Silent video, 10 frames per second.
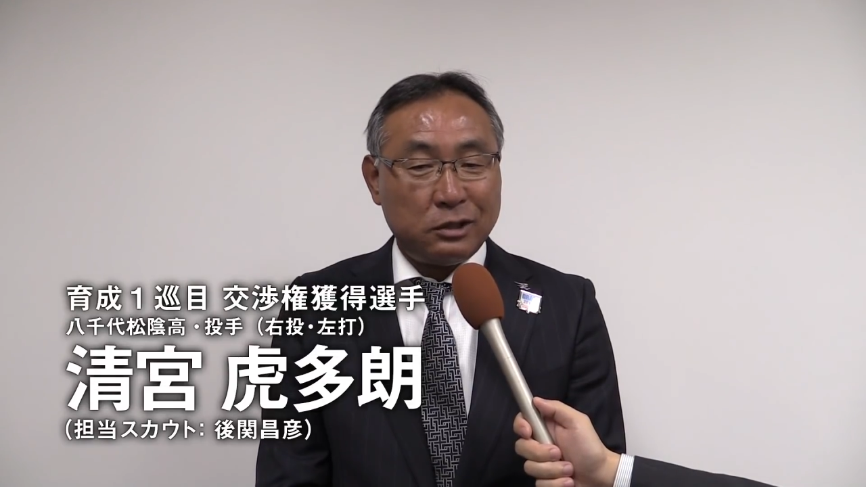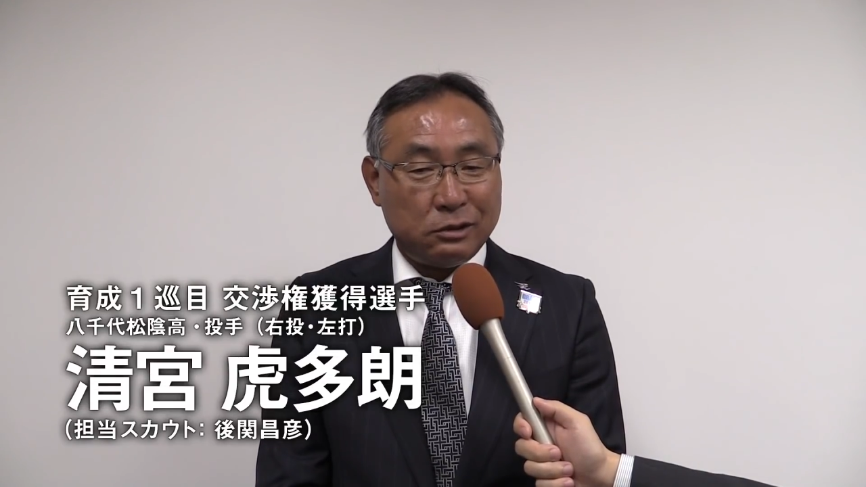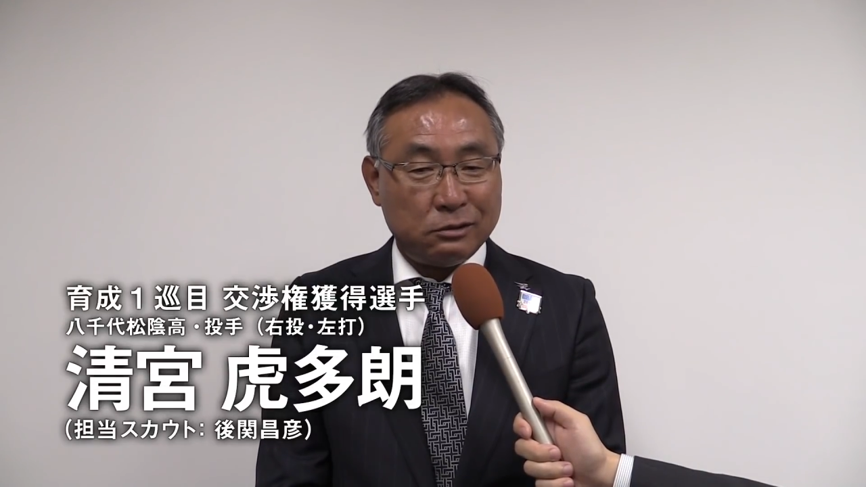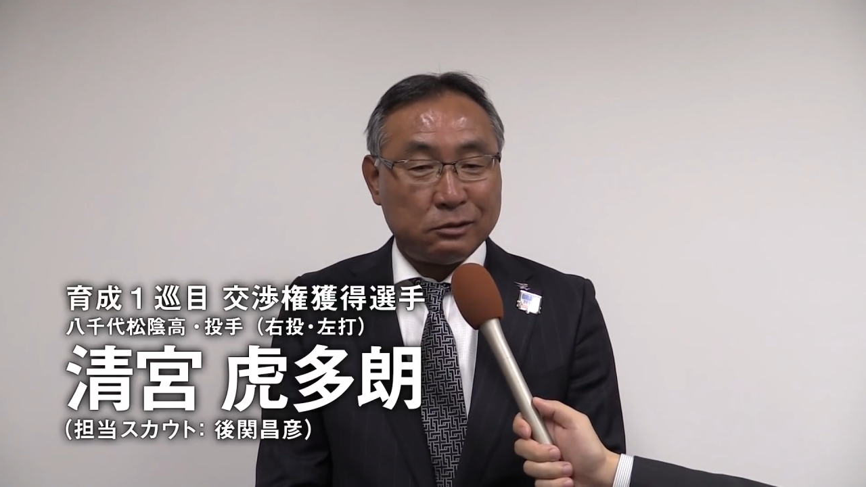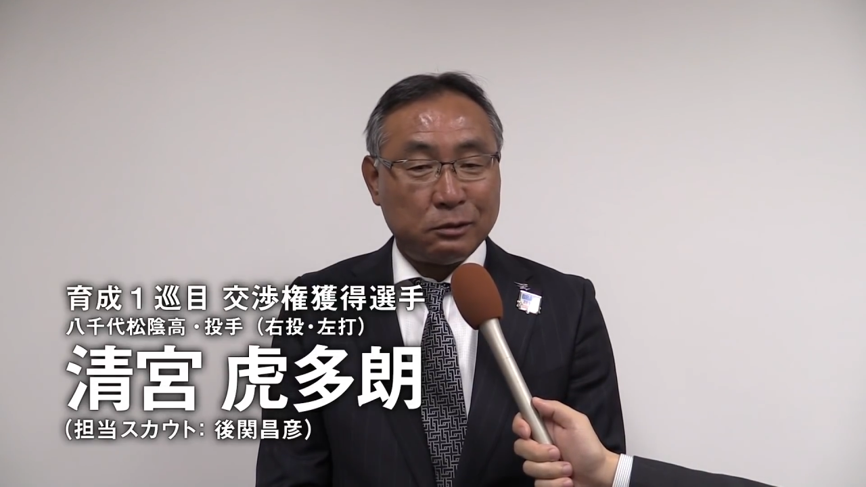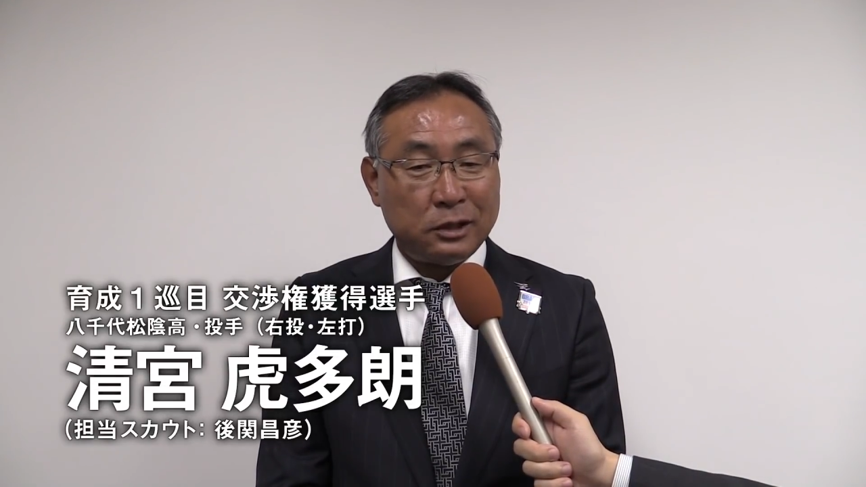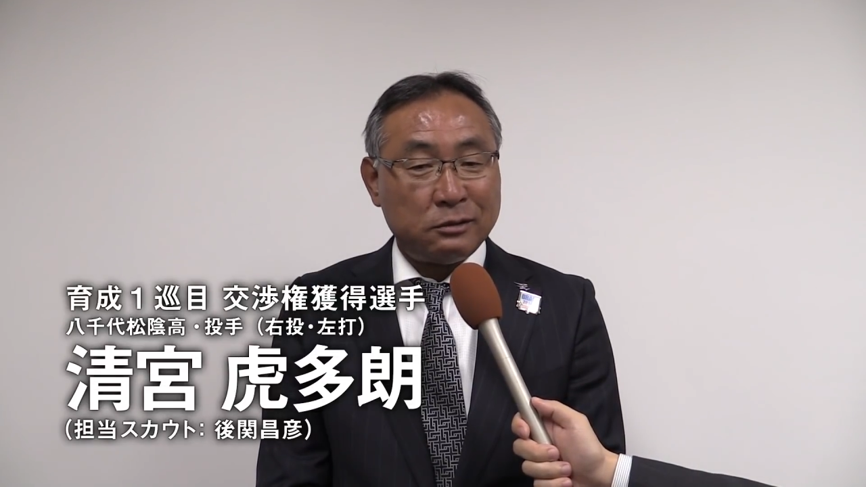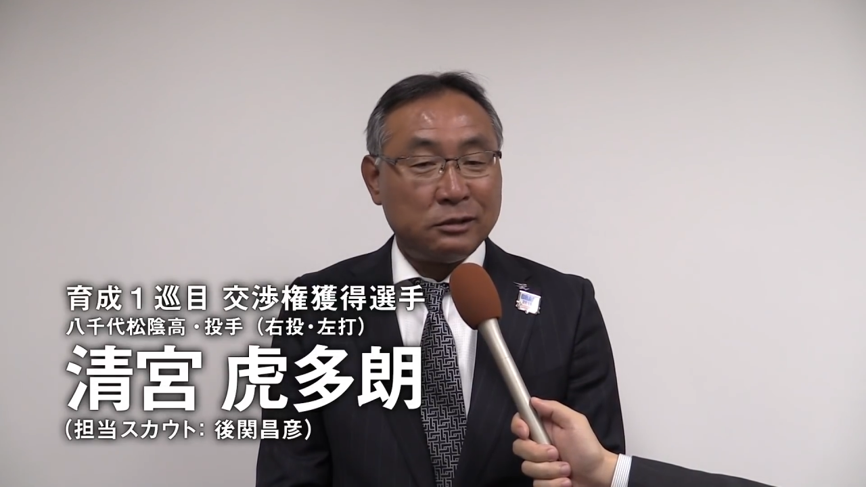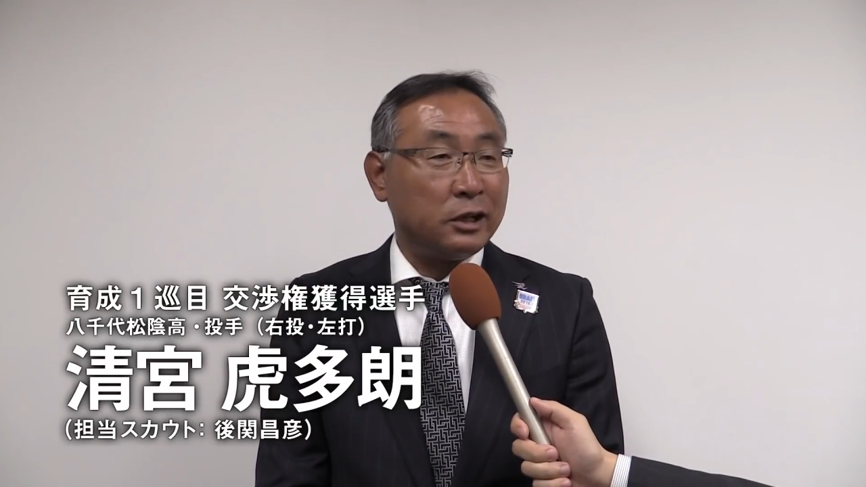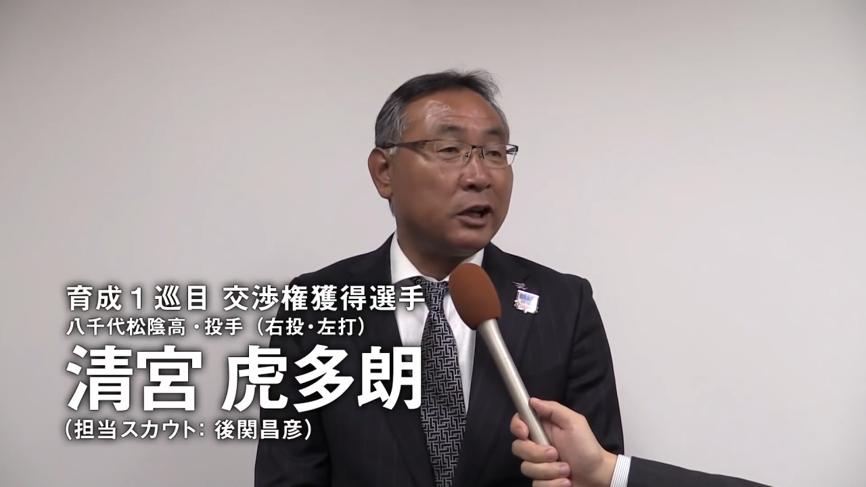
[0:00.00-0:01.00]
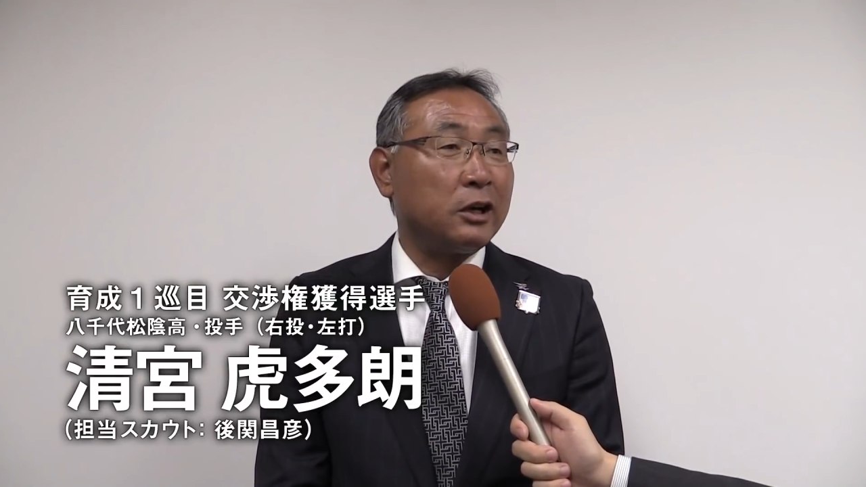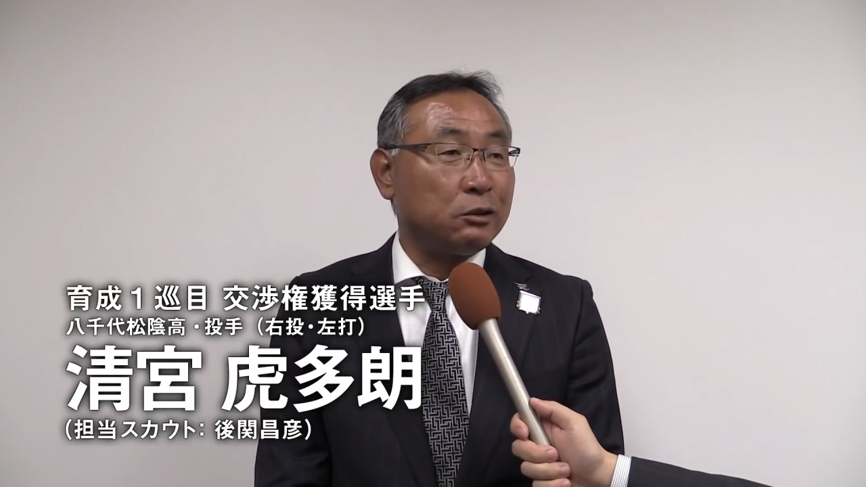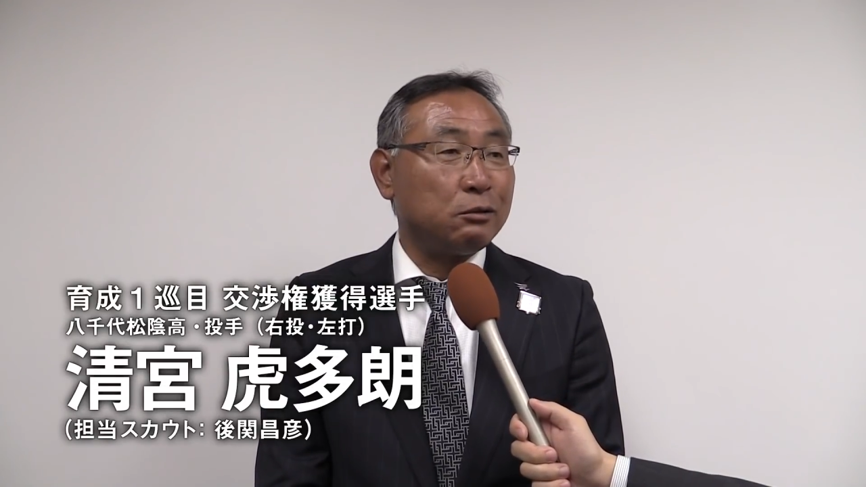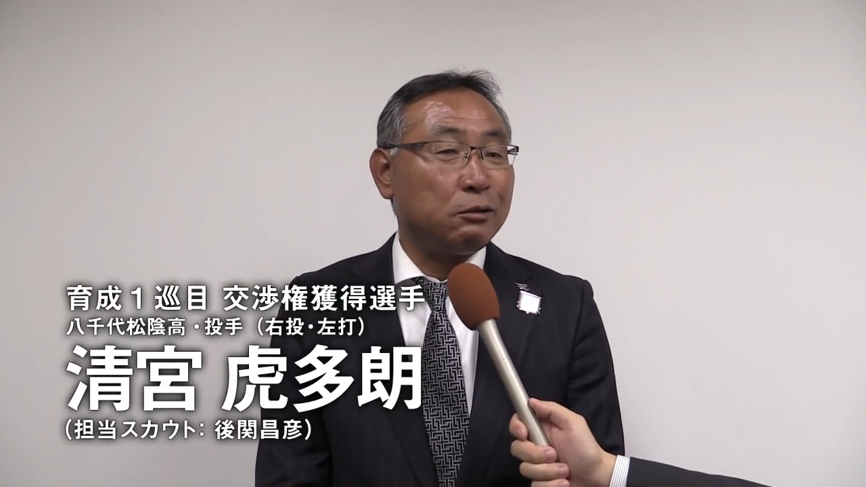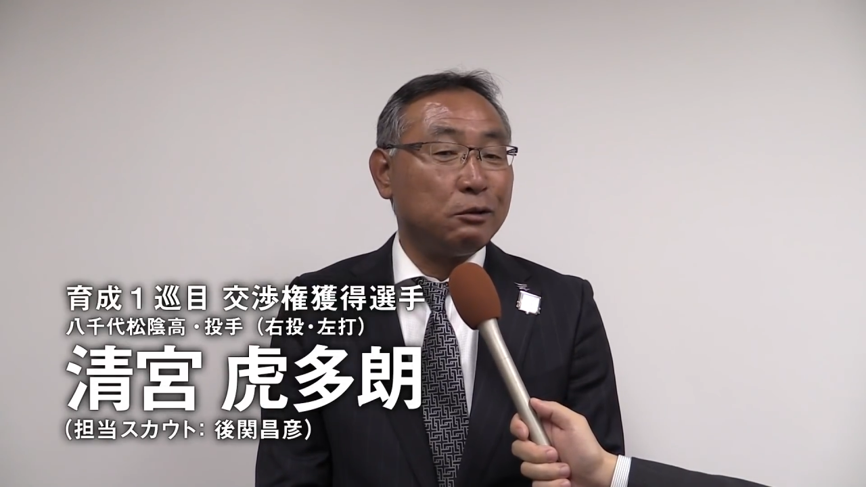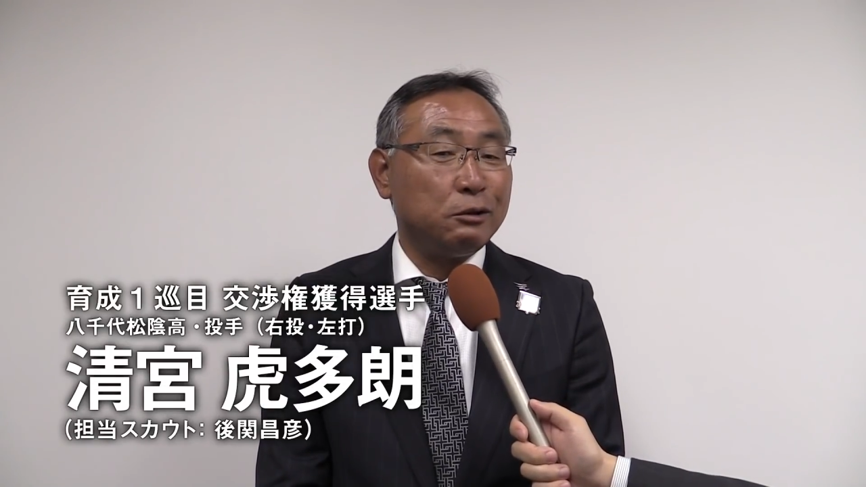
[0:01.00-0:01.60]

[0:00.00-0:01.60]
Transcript: きく育つんじゃないかと